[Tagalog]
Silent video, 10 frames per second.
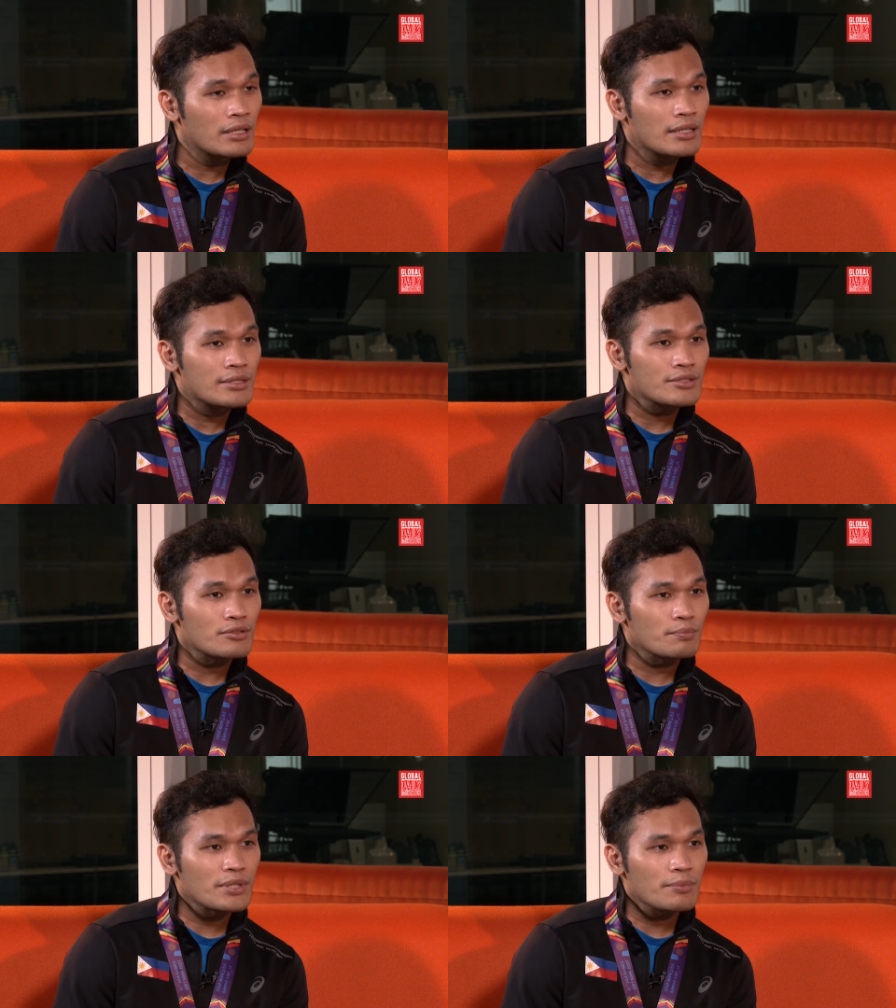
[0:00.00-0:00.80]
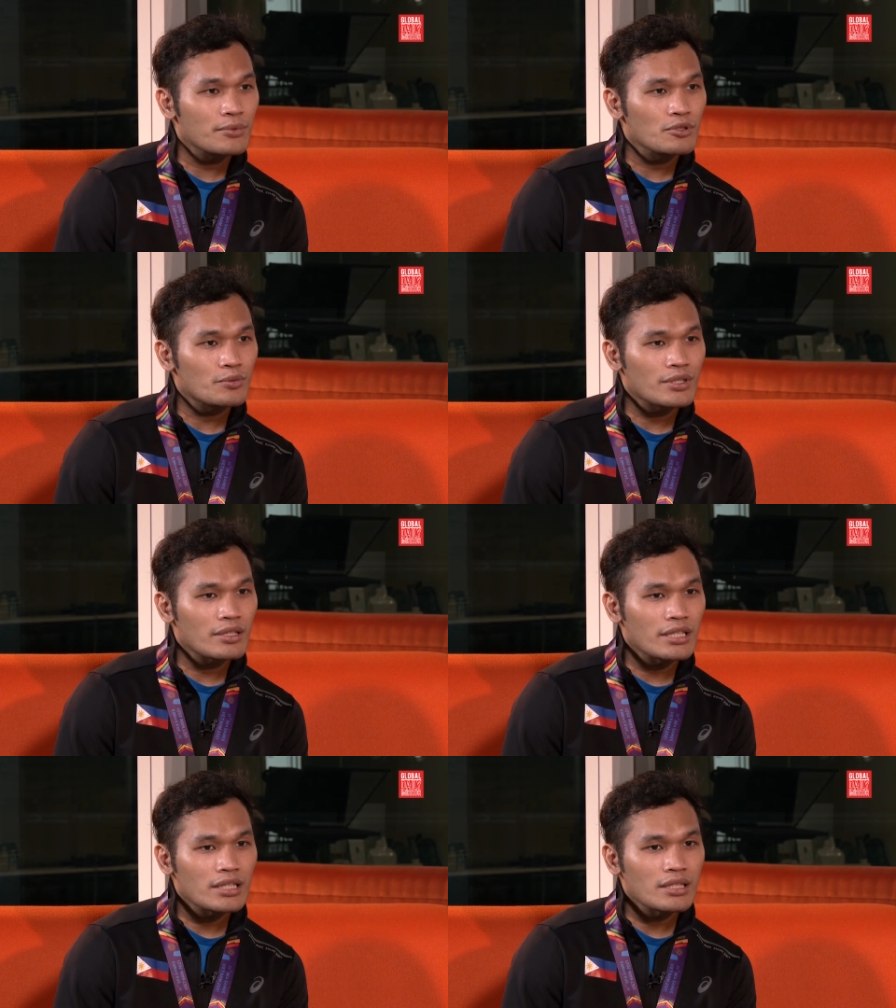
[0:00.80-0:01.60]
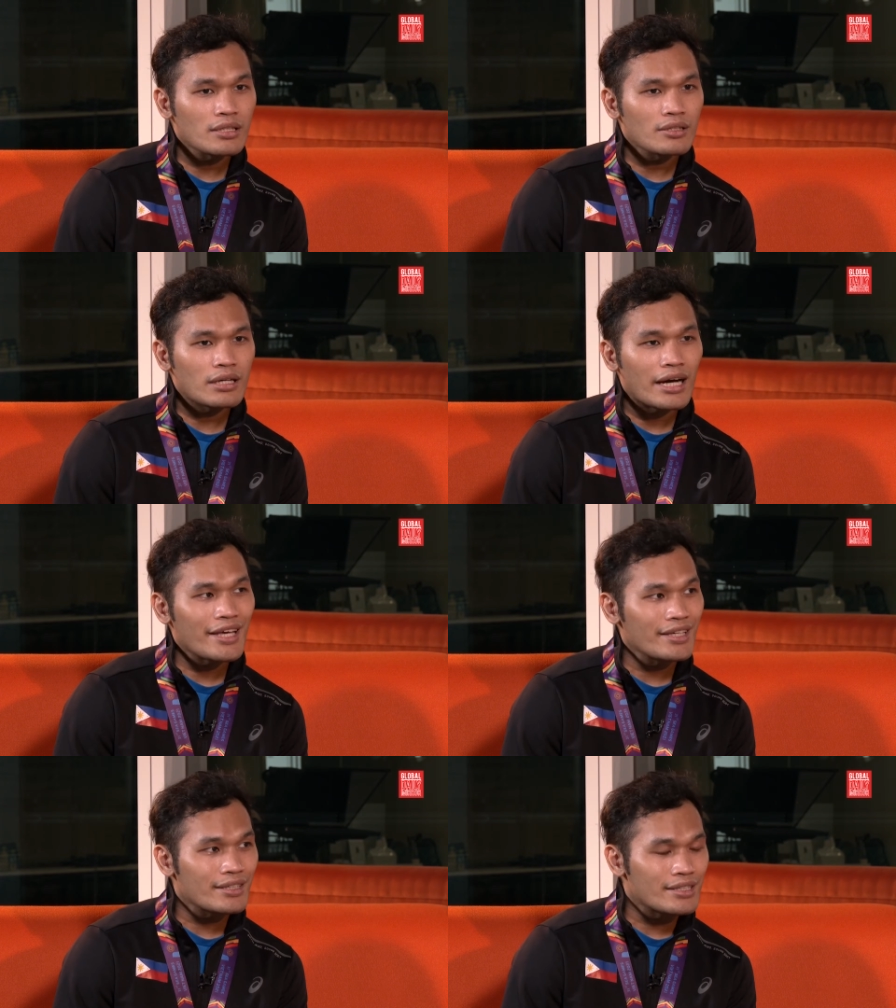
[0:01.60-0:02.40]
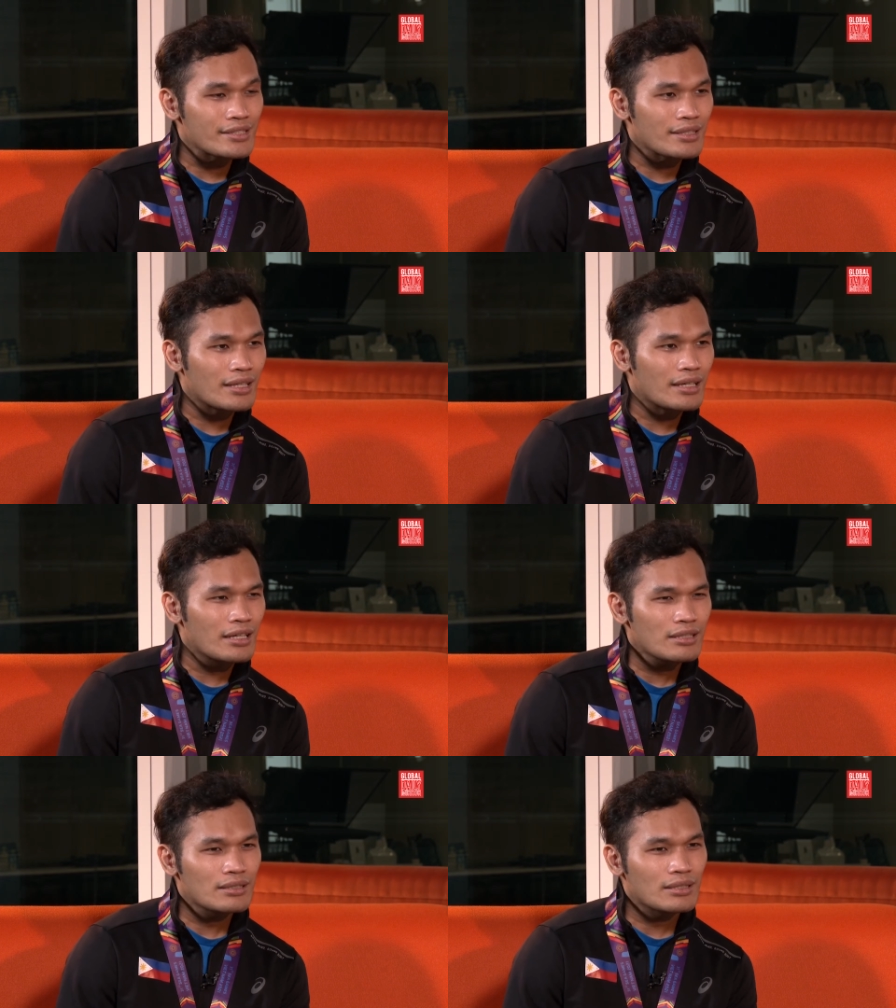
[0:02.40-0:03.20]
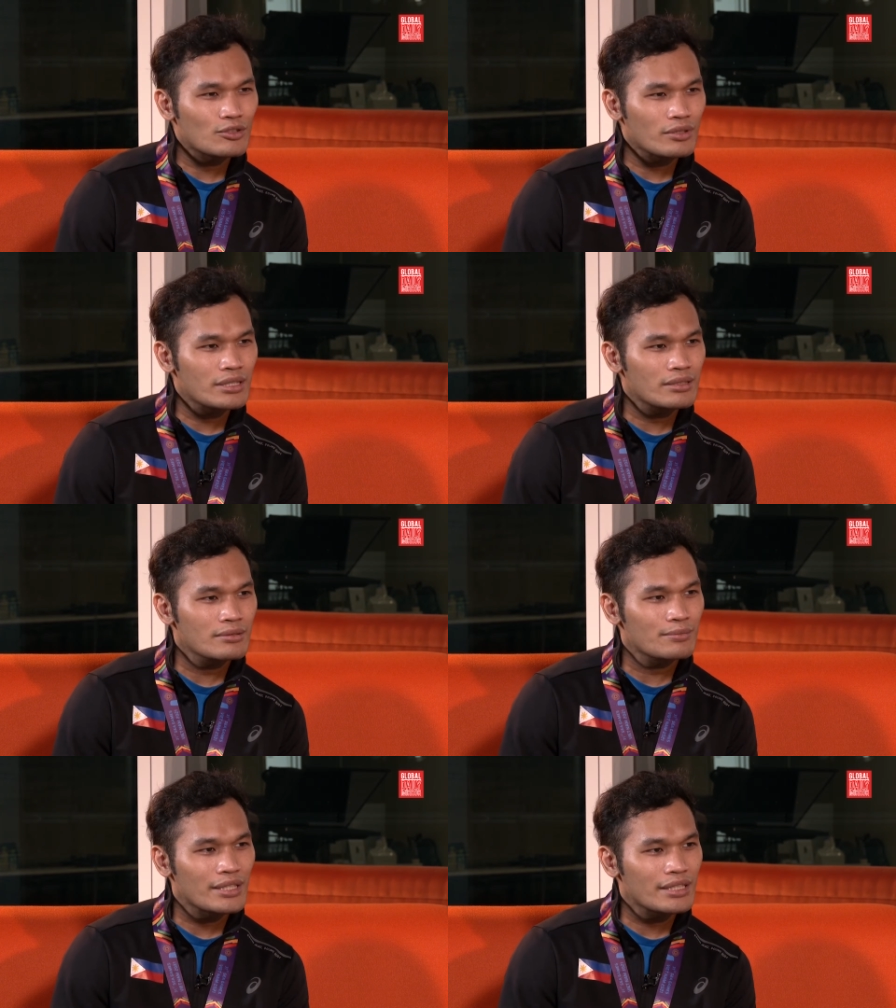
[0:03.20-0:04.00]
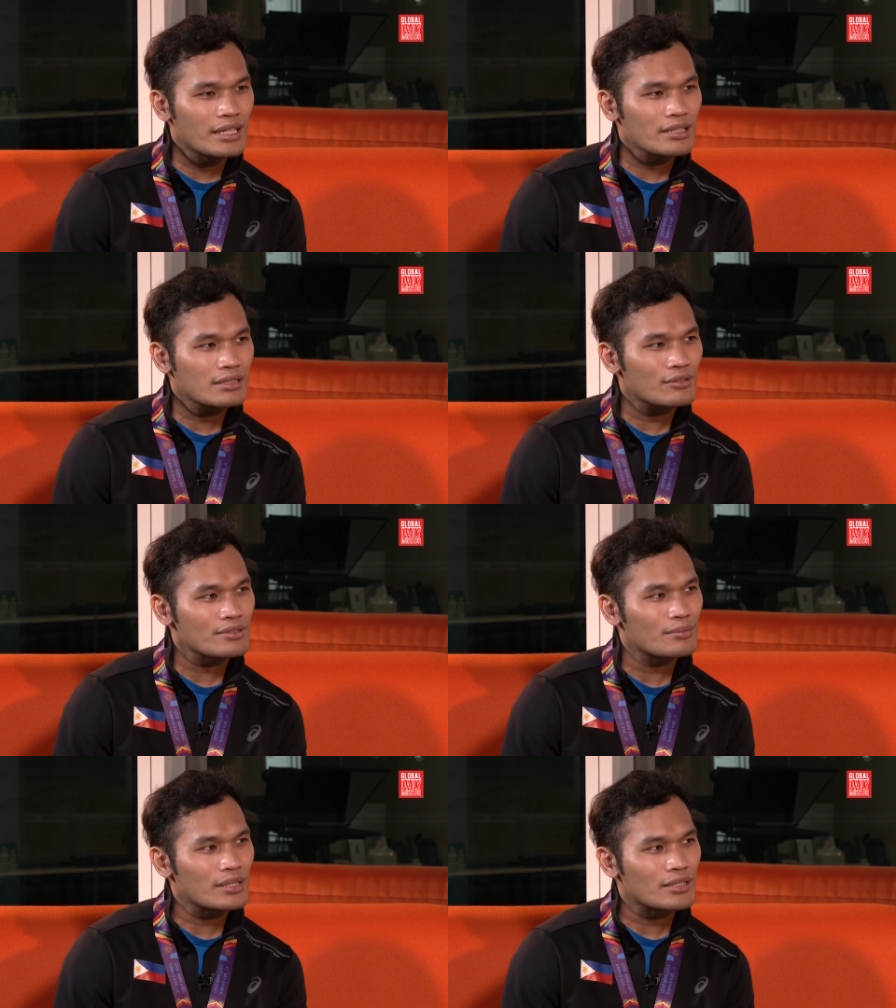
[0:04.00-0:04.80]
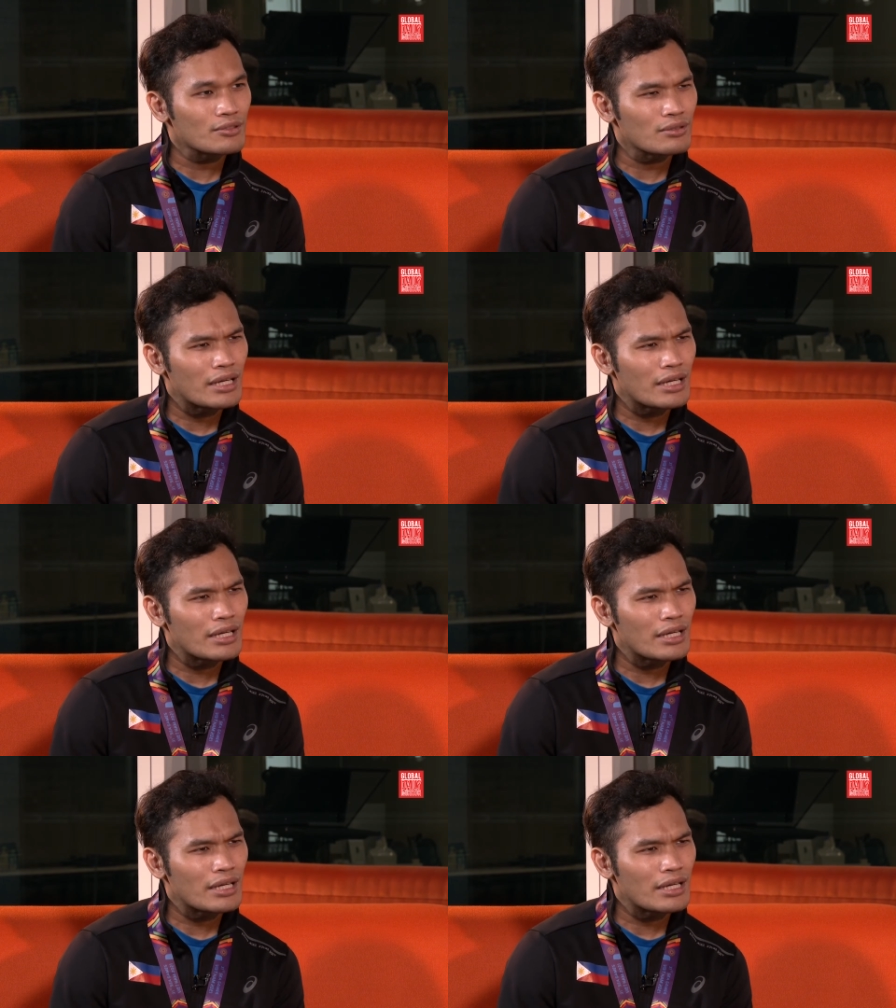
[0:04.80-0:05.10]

Mm-hmm. So people were really eyeing us na, ah, ano kayang mangyayari dito sa mga to?